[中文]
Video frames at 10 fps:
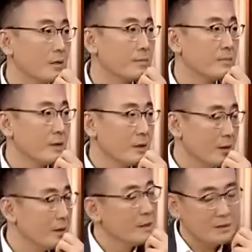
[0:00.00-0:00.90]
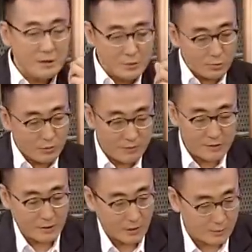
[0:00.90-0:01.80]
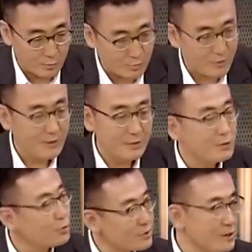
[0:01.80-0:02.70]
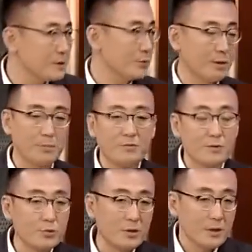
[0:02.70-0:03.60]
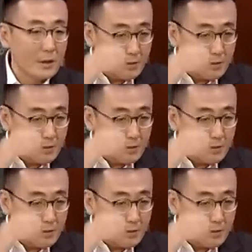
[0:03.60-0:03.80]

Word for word: 了。对，哎，但是我问您啊，就是说，您说真心话，比方说，